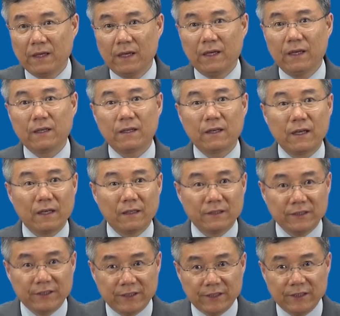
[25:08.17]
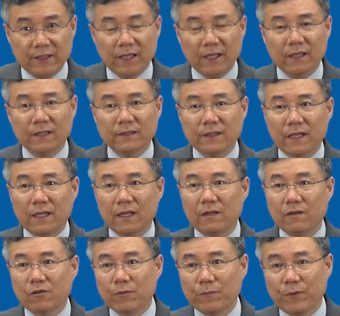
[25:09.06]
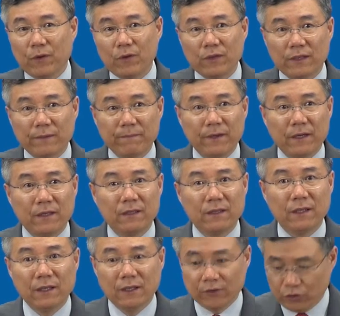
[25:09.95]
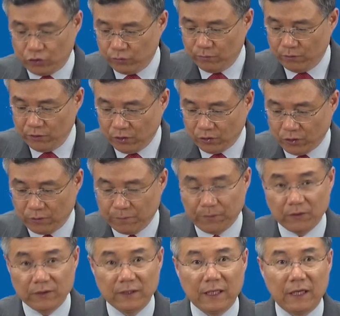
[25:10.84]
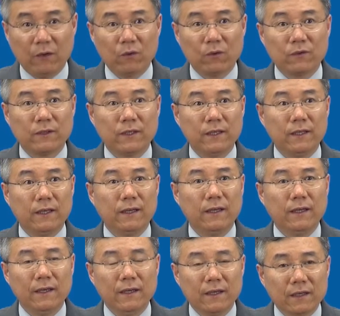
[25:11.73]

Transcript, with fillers: 예, 그렇게 진하게 사랑으로 표현된 말이 28번이 나오는데